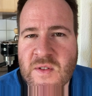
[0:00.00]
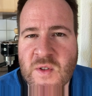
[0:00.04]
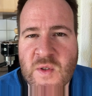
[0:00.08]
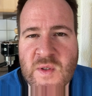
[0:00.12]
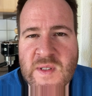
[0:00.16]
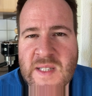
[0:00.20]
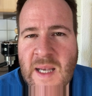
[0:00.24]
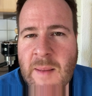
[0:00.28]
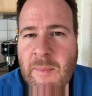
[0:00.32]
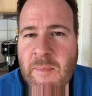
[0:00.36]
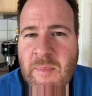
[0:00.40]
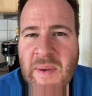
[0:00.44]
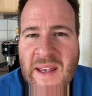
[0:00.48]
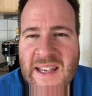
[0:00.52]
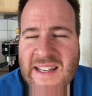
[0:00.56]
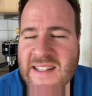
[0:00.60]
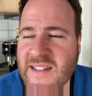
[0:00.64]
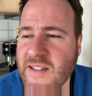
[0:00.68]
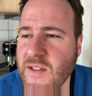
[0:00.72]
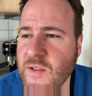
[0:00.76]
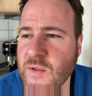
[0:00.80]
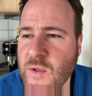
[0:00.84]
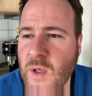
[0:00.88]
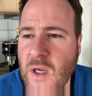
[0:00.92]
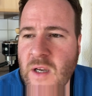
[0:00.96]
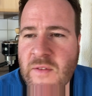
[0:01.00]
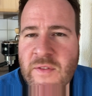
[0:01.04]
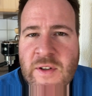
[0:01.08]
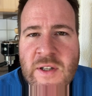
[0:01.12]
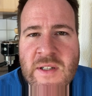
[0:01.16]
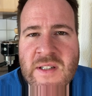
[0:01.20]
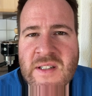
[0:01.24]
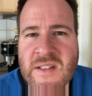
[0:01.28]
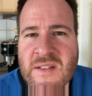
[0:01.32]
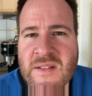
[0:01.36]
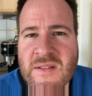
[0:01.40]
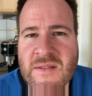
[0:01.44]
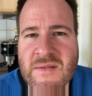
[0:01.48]
Zusammenbrechende Server,
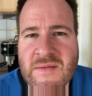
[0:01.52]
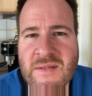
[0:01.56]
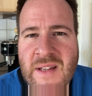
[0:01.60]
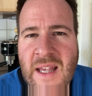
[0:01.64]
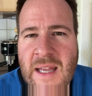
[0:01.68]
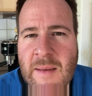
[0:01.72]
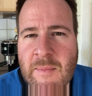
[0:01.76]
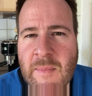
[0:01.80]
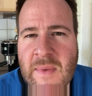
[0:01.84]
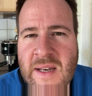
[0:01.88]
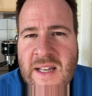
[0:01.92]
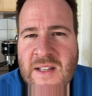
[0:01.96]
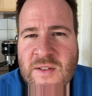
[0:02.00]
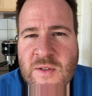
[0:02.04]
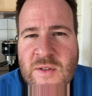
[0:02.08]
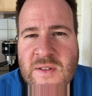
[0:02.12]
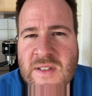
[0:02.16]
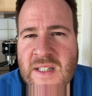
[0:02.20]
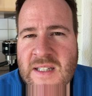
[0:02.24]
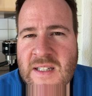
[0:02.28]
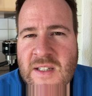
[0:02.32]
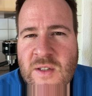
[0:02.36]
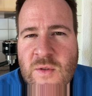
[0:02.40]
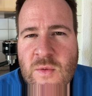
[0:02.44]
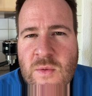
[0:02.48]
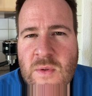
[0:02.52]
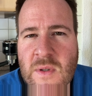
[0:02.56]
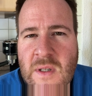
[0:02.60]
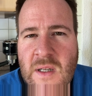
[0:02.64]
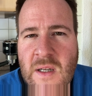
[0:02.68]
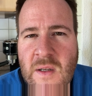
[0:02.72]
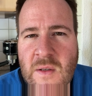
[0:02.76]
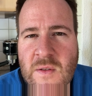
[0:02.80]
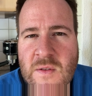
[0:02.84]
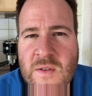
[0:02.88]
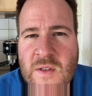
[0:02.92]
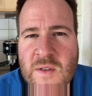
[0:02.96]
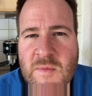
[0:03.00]
das kennt man ja sonst eigentlich nur
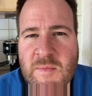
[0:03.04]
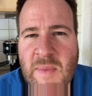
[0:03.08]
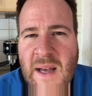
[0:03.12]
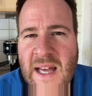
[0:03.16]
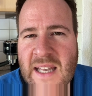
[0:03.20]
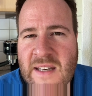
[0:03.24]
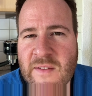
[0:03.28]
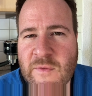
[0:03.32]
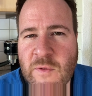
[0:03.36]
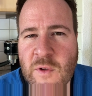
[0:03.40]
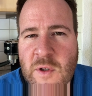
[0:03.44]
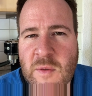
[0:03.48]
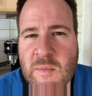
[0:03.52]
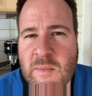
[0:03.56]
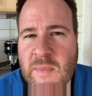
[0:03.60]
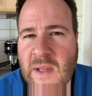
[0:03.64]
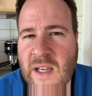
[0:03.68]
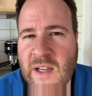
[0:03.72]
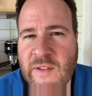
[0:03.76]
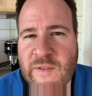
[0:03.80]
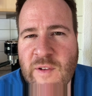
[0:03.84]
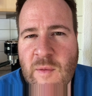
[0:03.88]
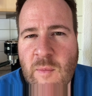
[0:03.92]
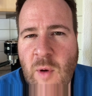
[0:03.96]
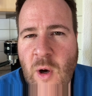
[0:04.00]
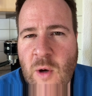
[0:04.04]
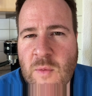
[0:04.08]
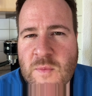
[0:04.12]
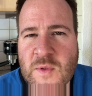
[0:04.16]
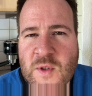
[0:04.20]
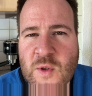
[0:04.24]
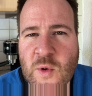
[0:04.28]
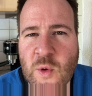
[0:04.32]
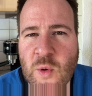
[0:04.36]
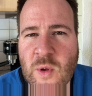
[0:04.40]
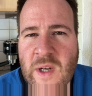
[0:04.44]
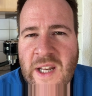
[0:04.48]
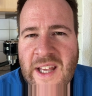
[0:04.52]
aus Baden-Württemberg vom
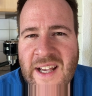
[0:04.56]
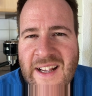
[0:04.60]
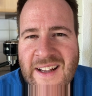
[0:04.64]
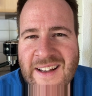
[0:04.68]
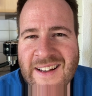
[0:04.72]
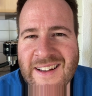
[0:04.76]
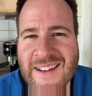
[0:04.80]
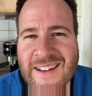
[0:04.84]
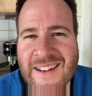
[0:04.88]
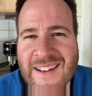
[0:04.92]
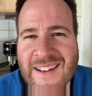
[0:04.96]
Homeschooling.